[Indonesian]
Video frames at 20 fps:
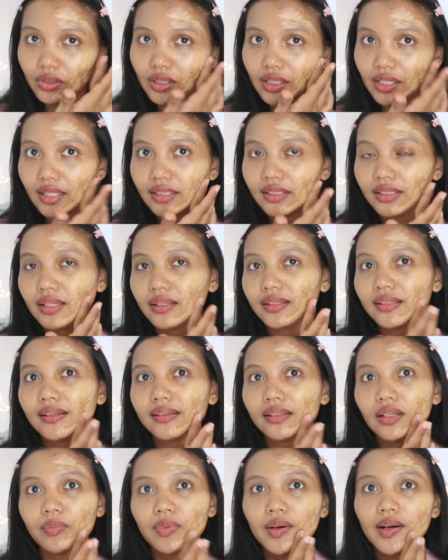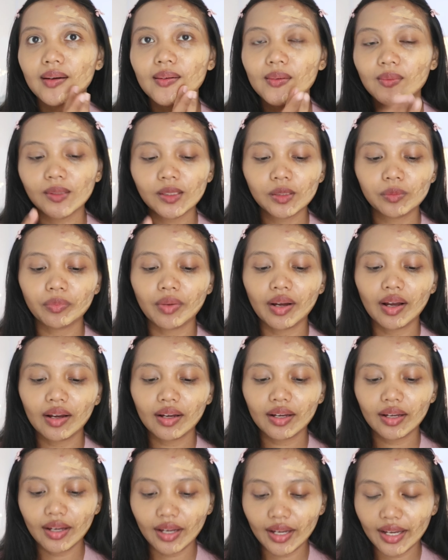ngerasa tetap harus
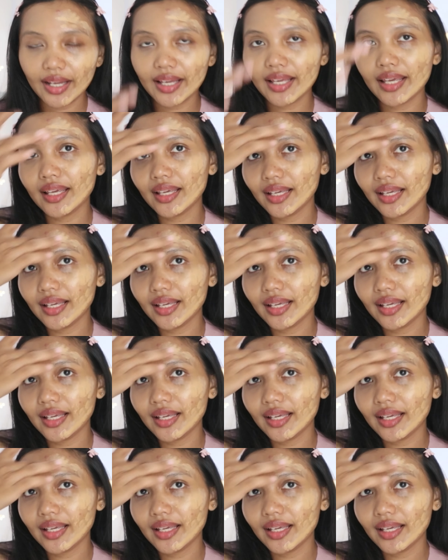pakai